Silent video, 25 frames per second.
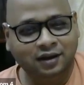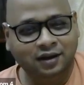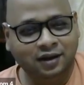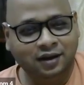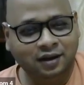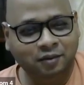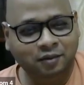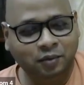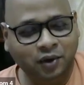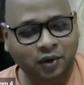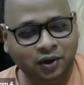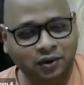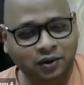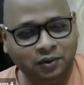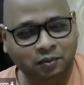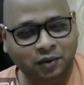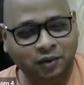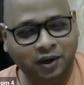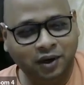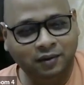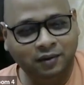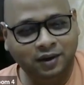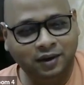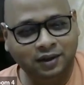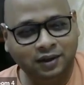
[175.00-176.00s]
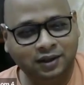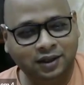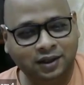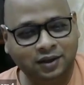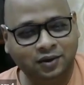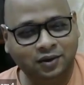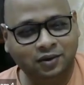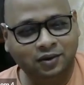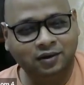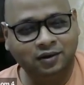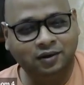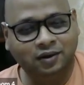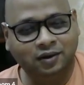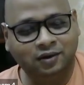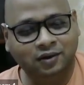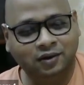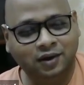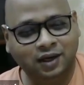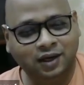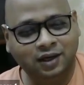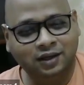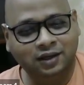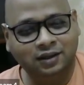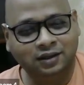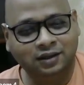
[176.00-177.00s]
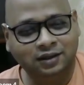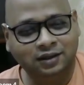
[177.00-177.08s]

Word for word: হ্যাঁ বলো মহাভারতের কোন ঘটনা